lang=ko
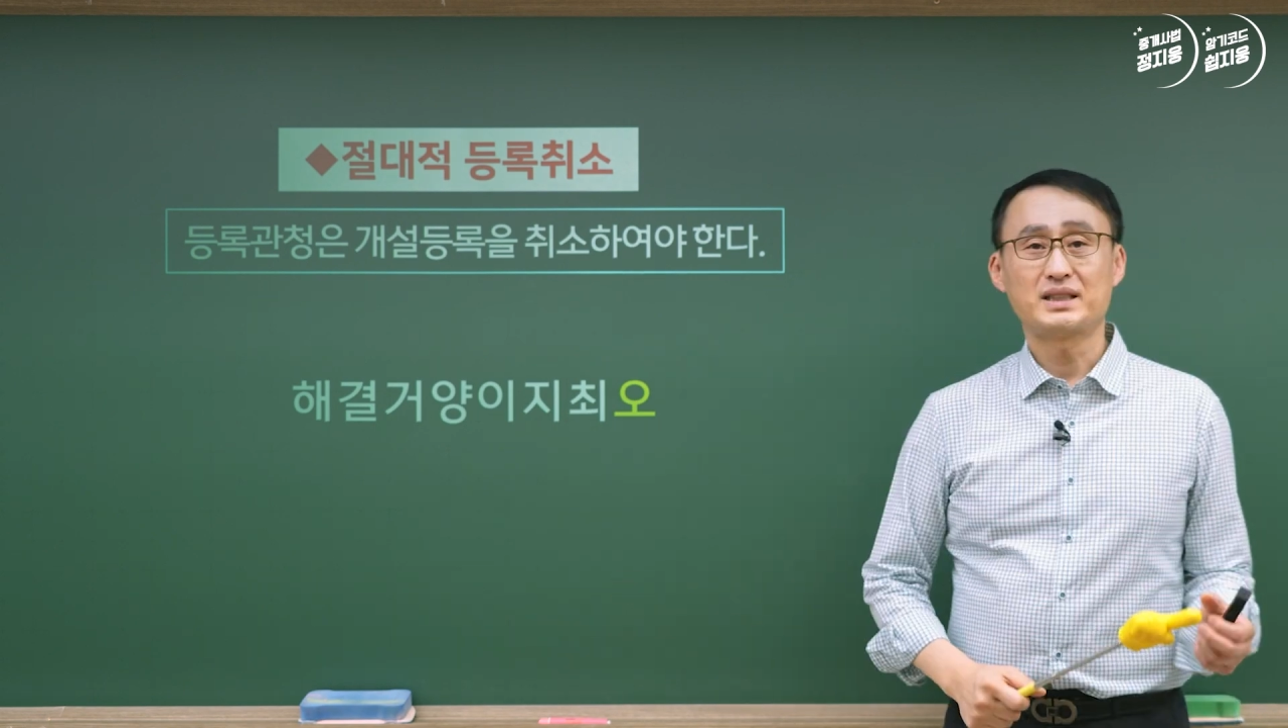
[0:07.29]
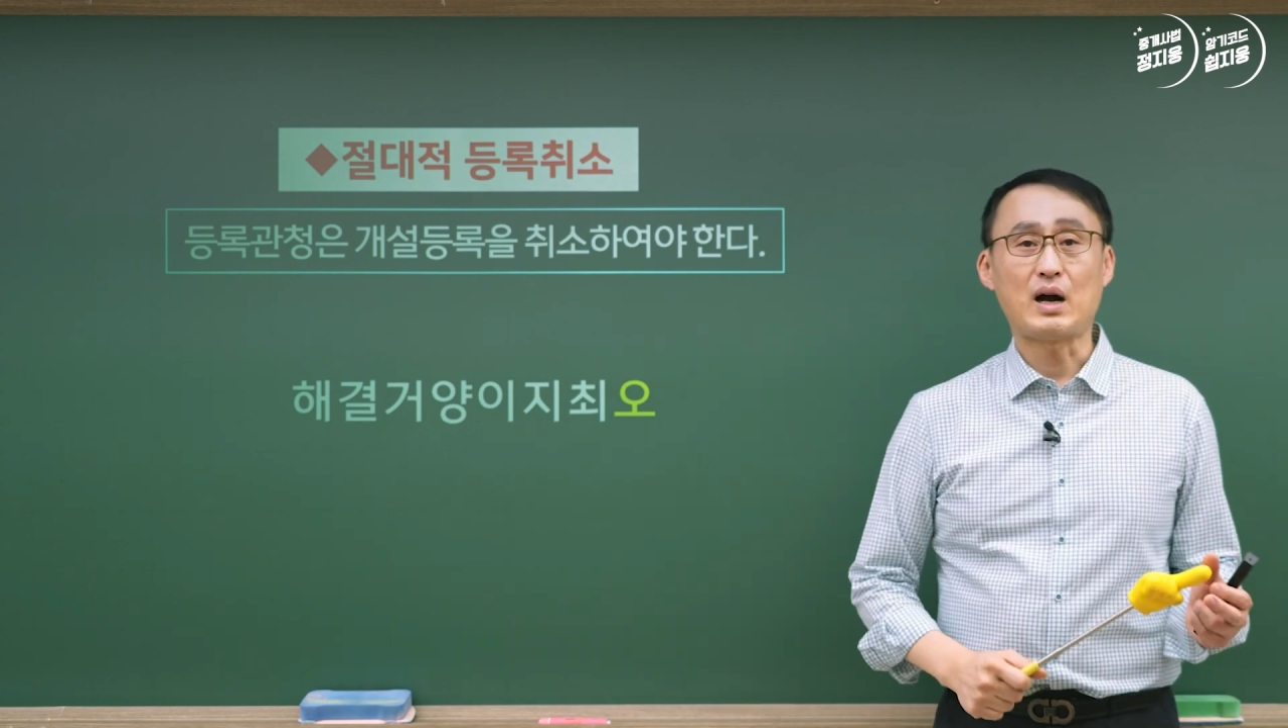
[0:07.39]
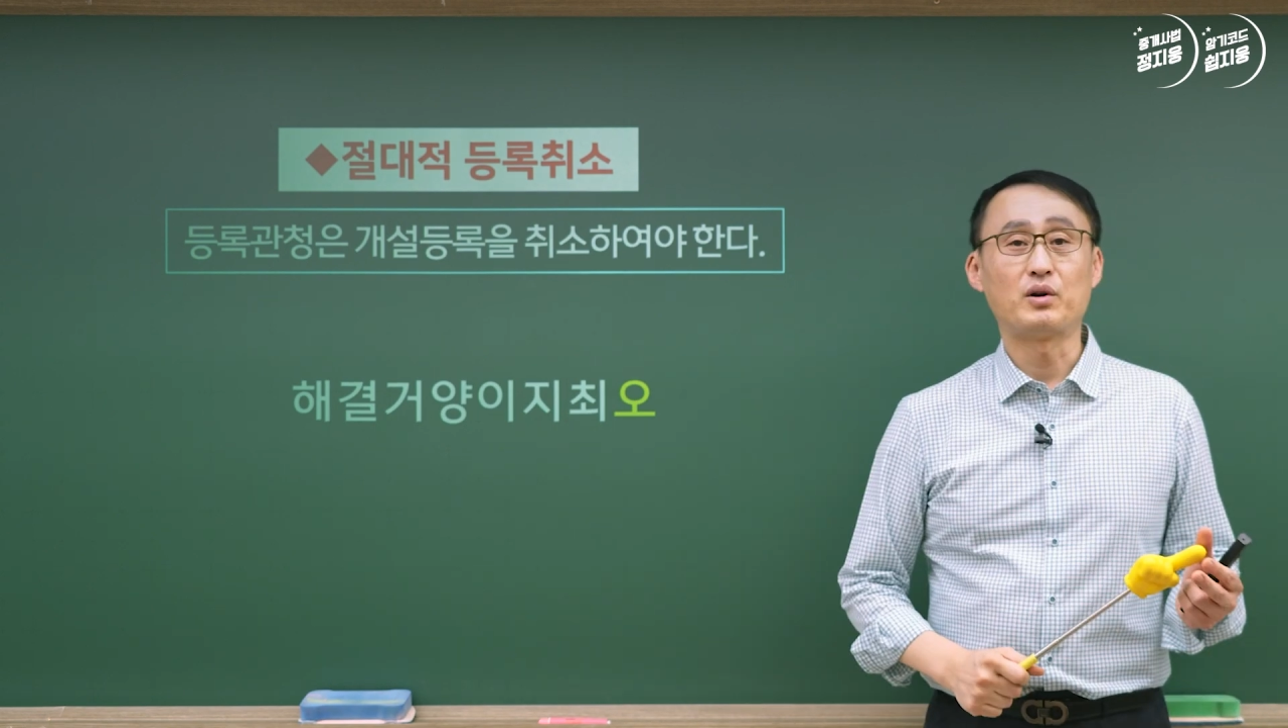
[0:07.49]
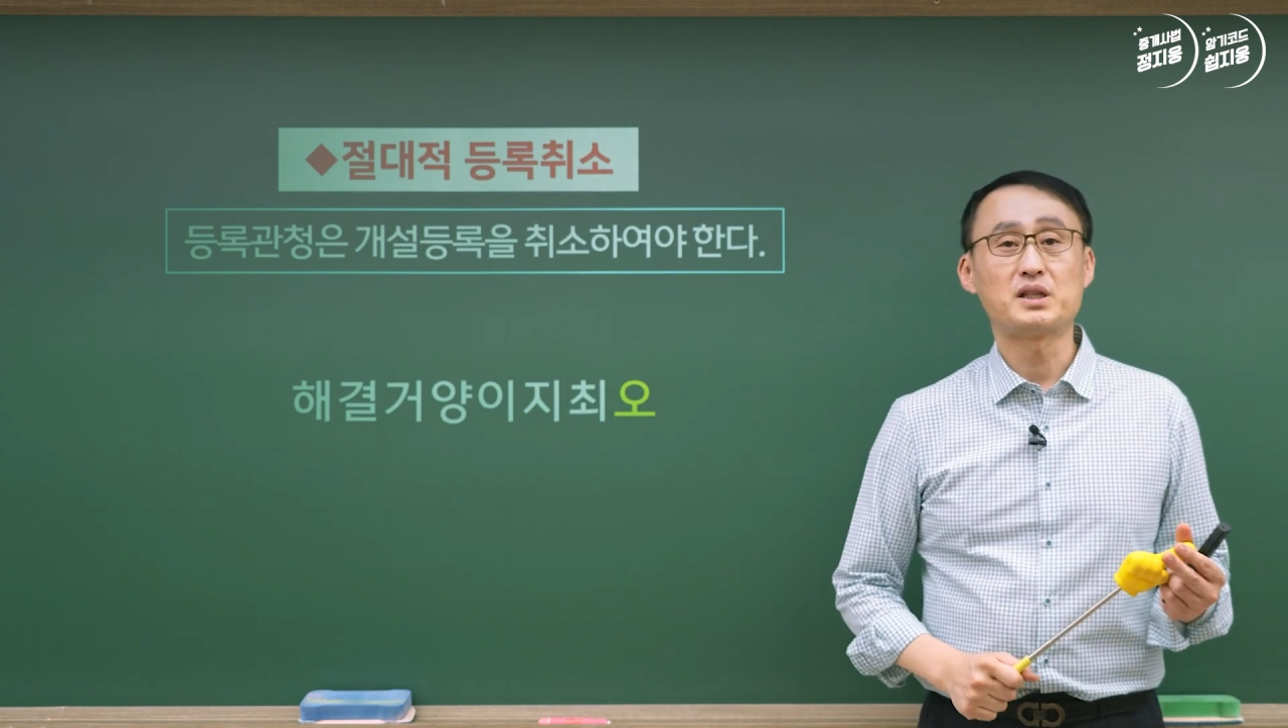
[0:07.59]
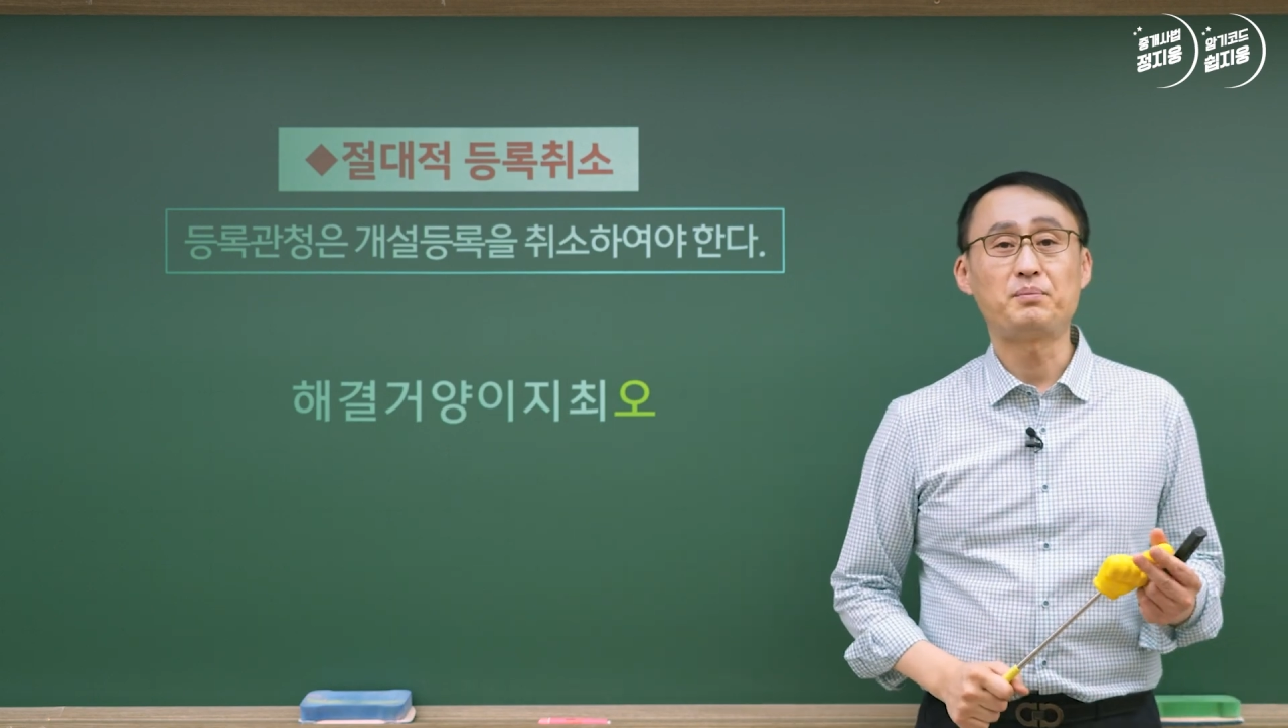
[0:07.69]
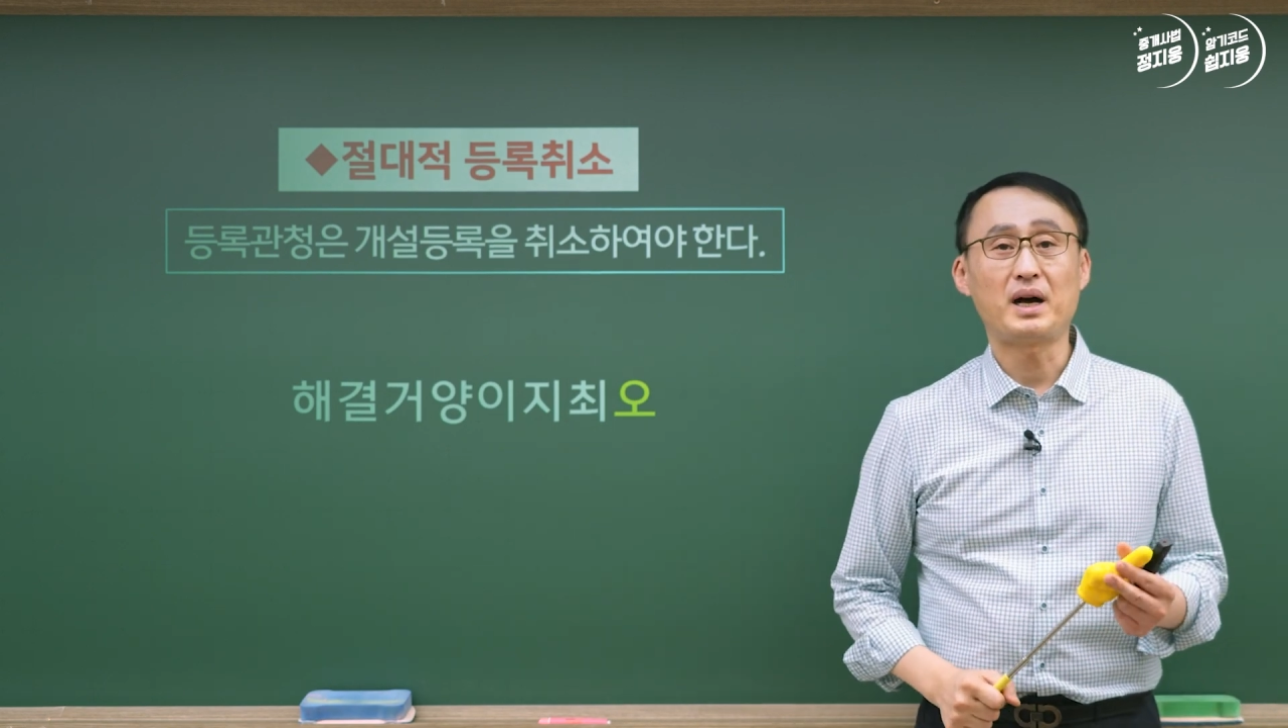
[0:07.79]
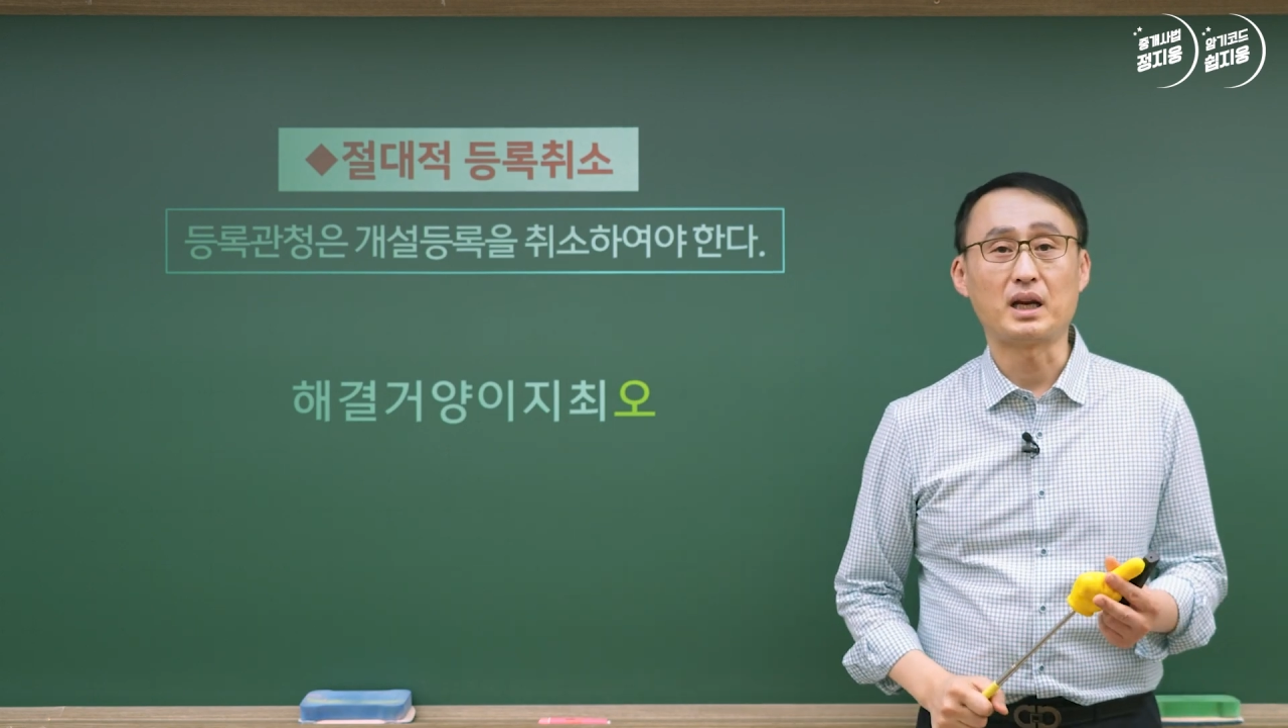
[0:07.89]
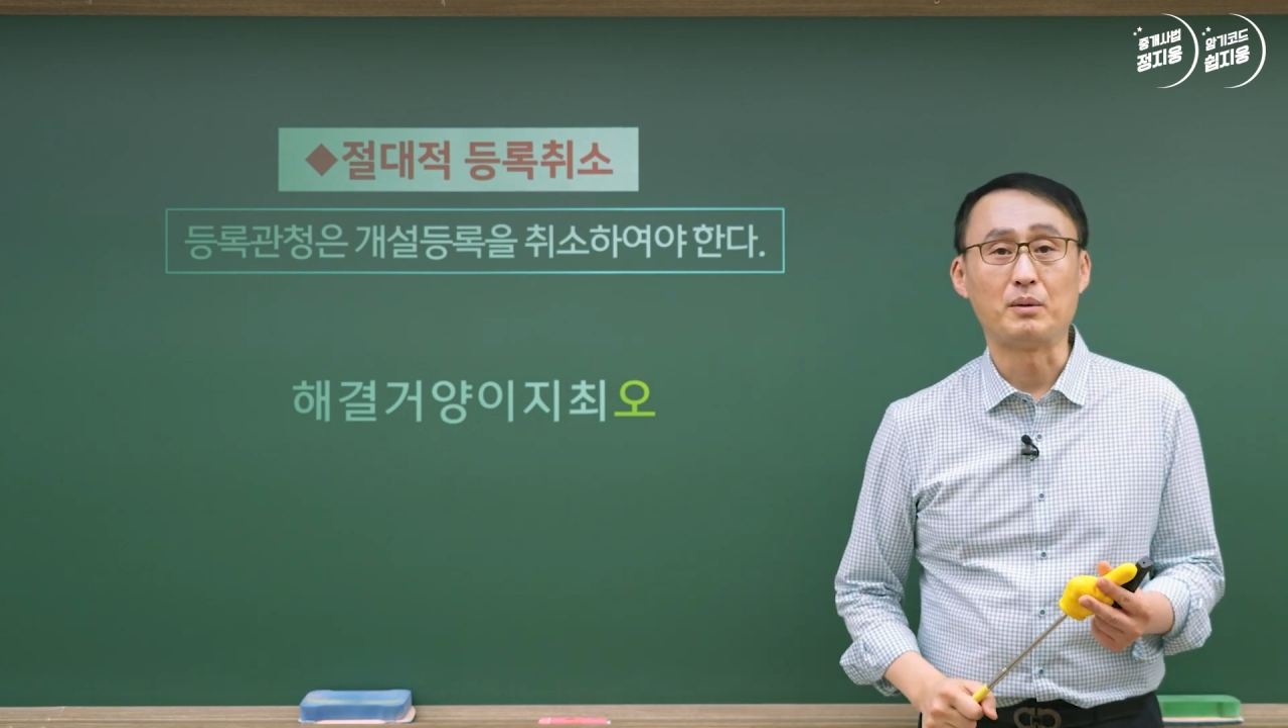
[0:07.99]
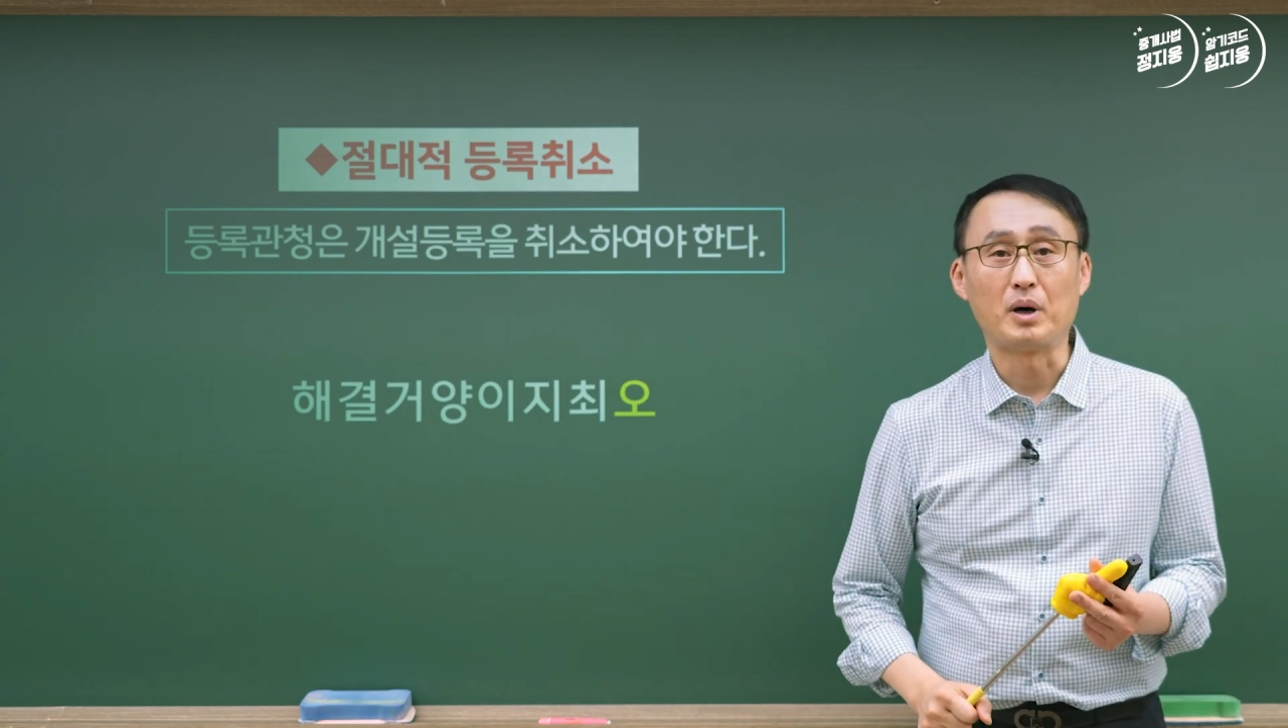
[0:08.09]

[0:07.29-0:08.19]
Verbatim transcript: 4월 18일